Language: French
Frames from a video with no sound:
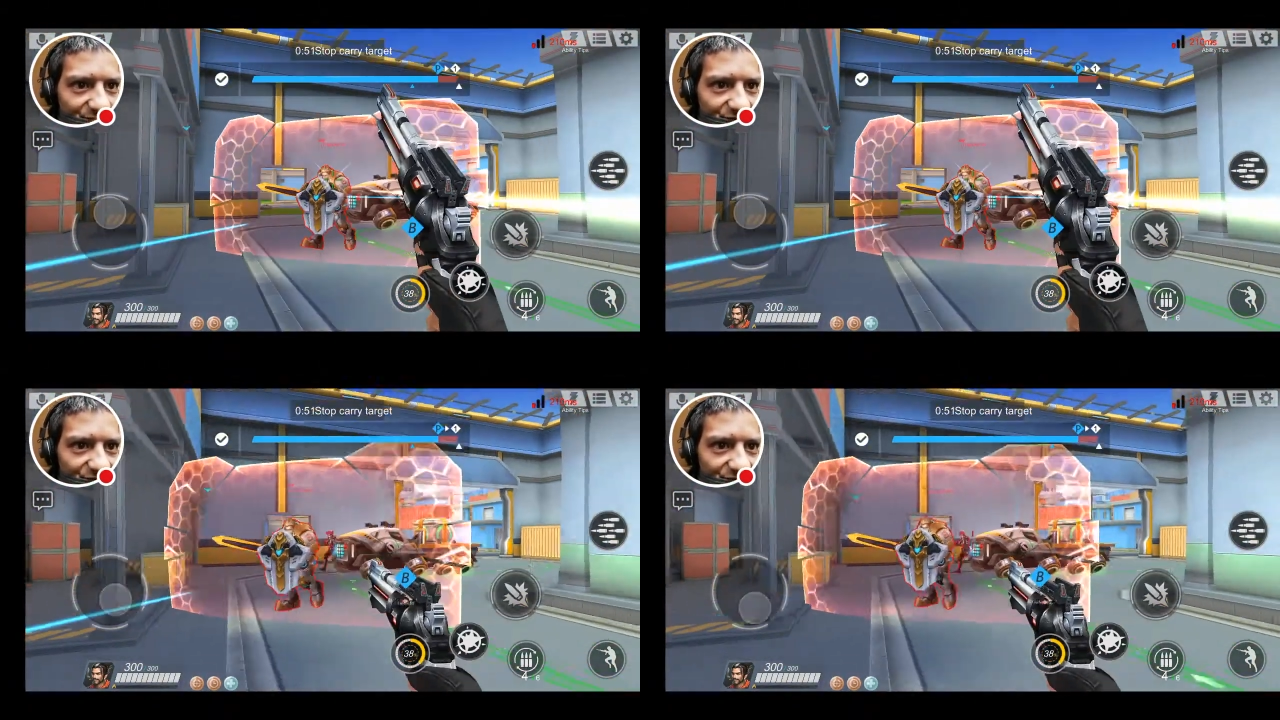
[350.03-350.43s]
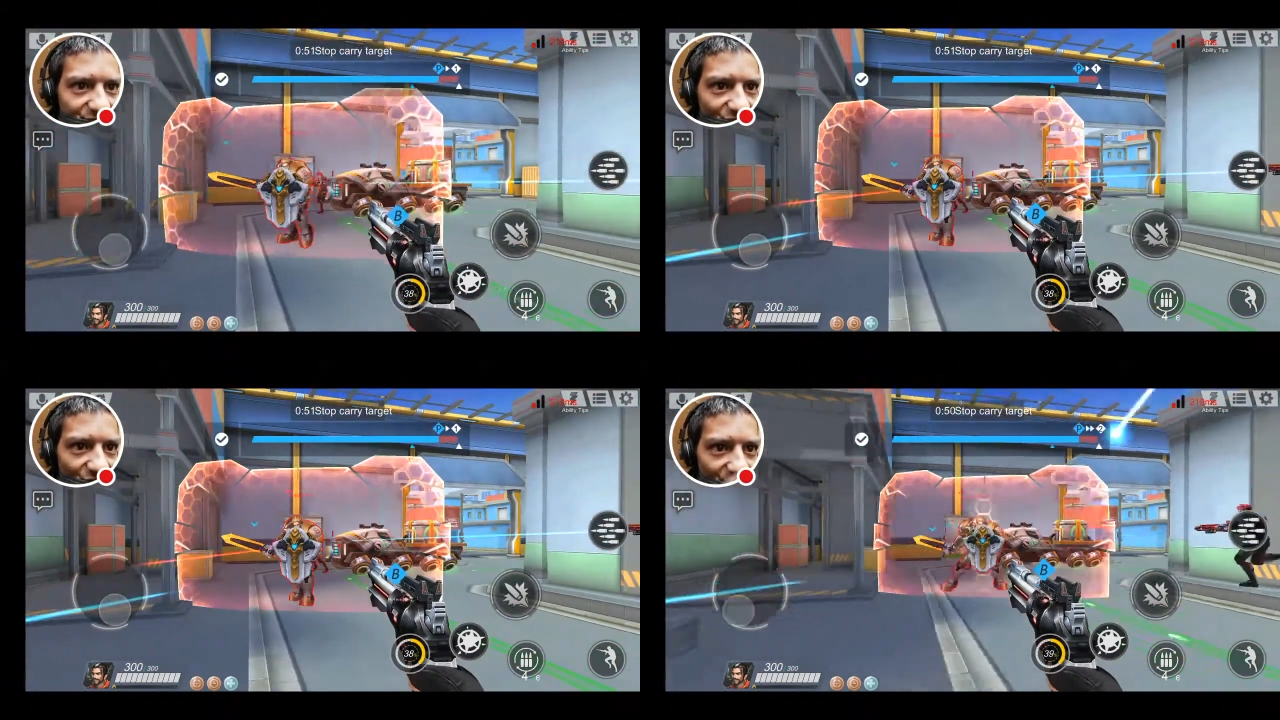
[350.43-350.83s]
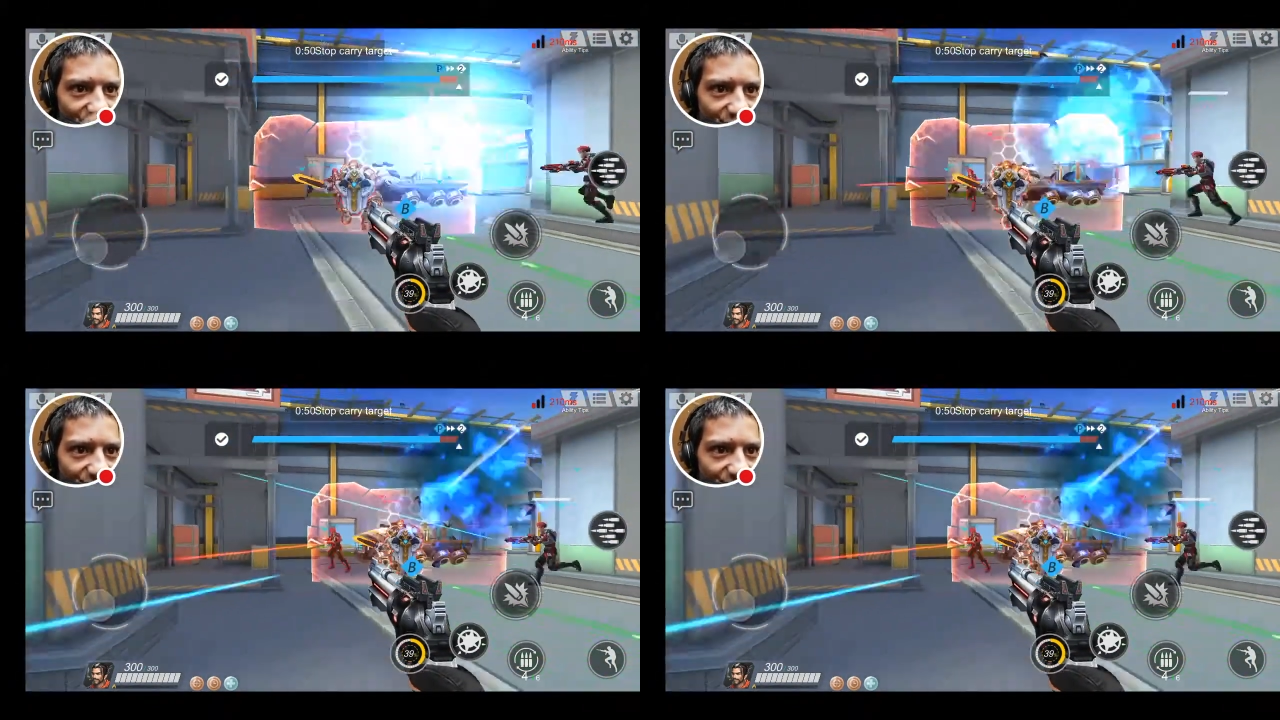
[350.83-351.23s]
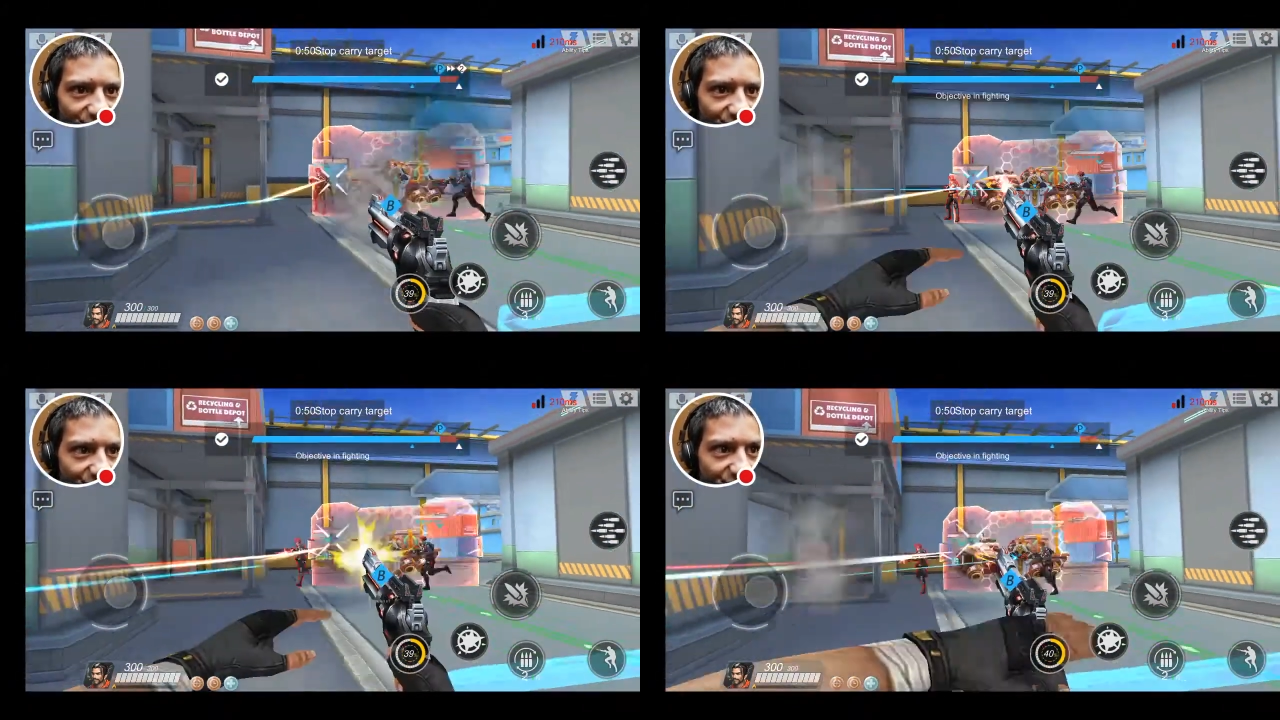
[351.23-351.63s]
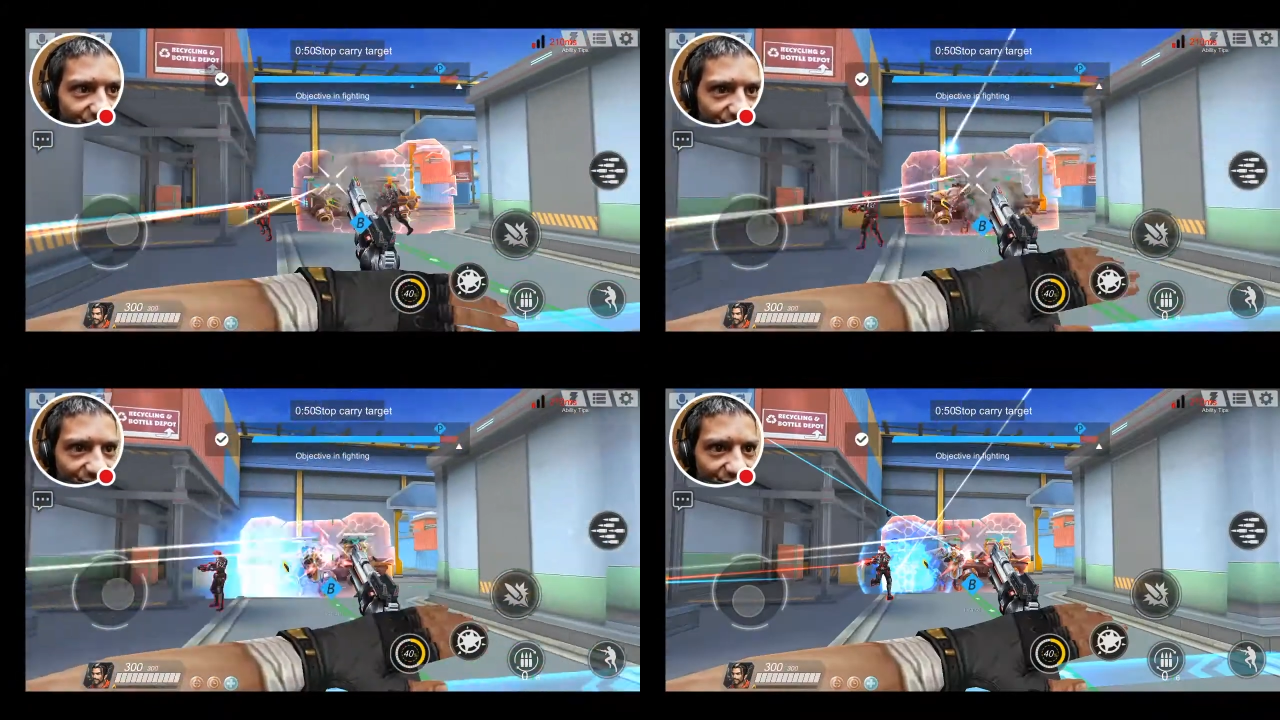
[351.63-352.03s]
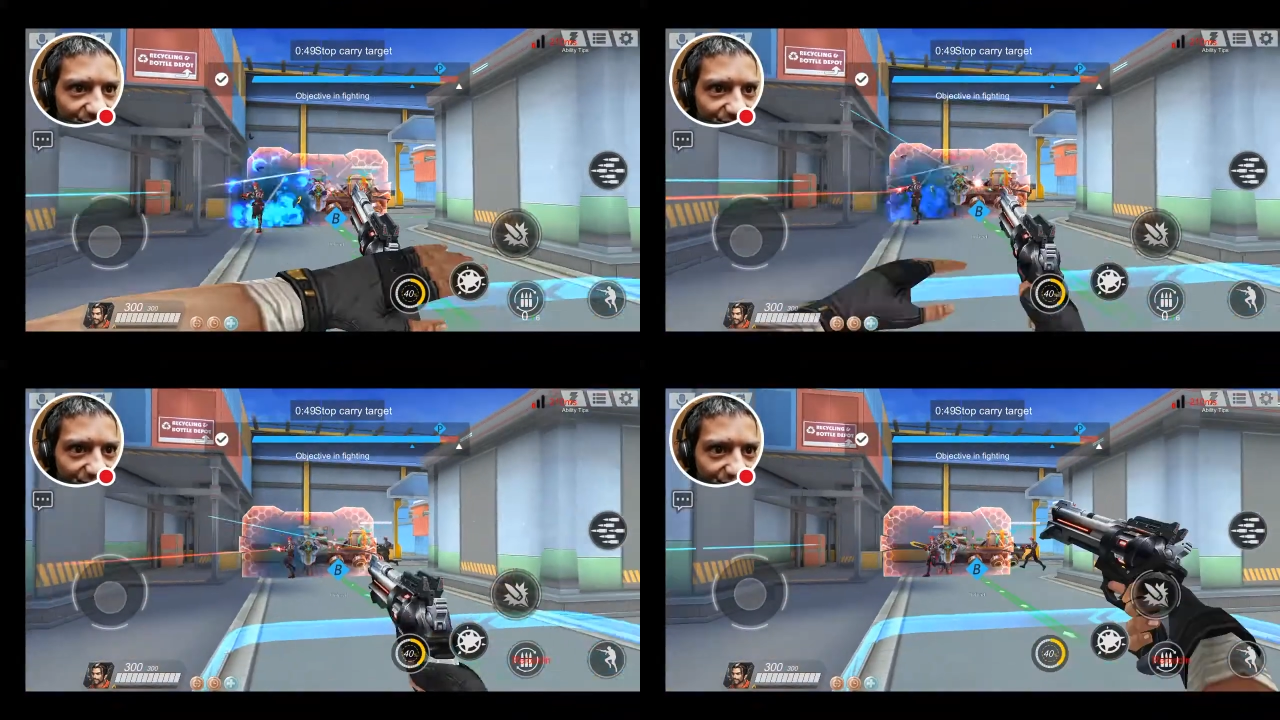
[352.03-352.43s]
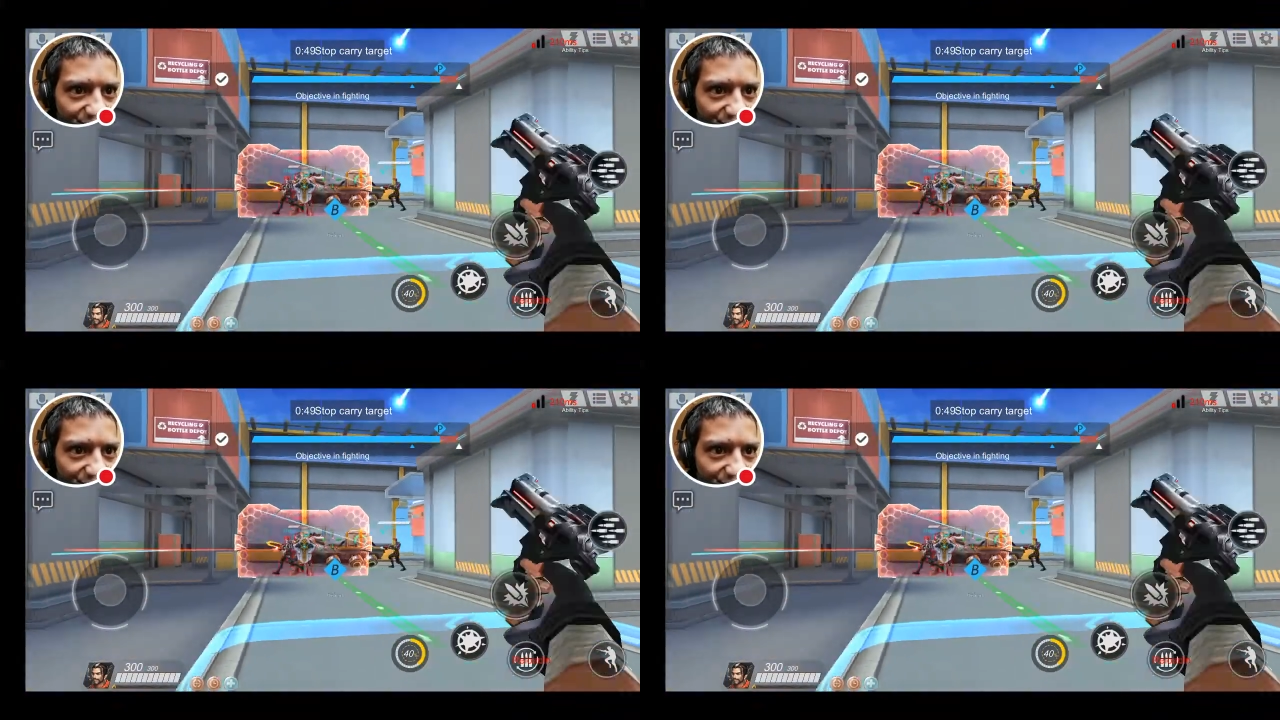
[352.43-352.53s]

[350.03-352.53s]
C'est nous, on peut rien faire tant qu'ils ont le tank, en fait.